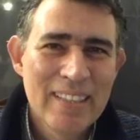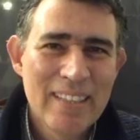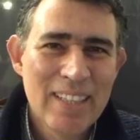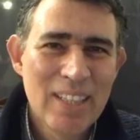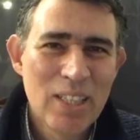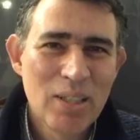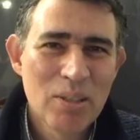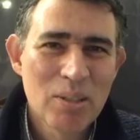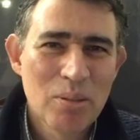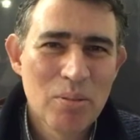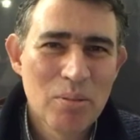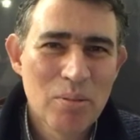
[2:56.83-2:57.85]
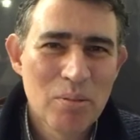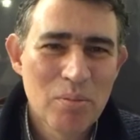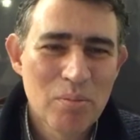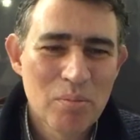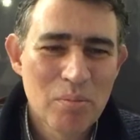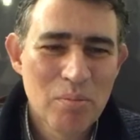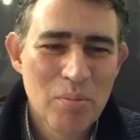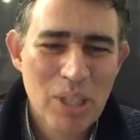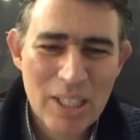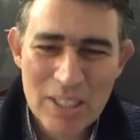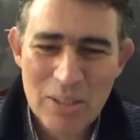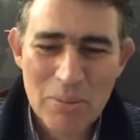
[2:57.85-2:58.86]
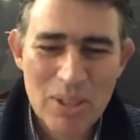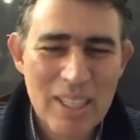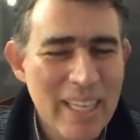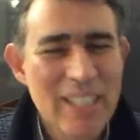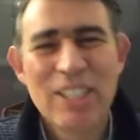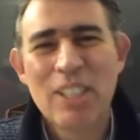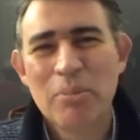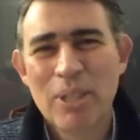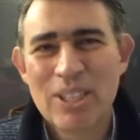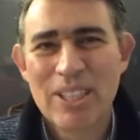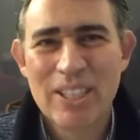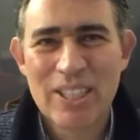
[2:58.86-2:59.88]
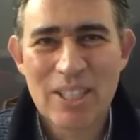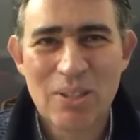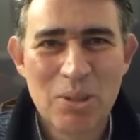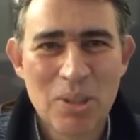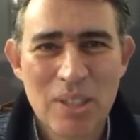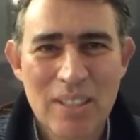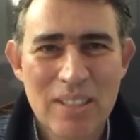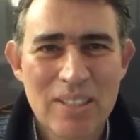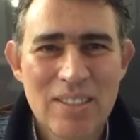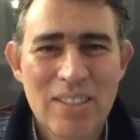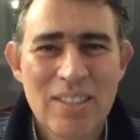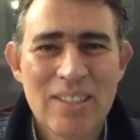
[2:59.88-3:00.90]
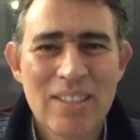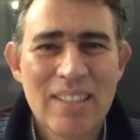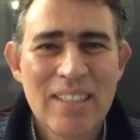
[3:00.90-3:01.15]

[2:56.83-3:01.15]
E, milletimiz her şeyi başaracak güçtedir. Siz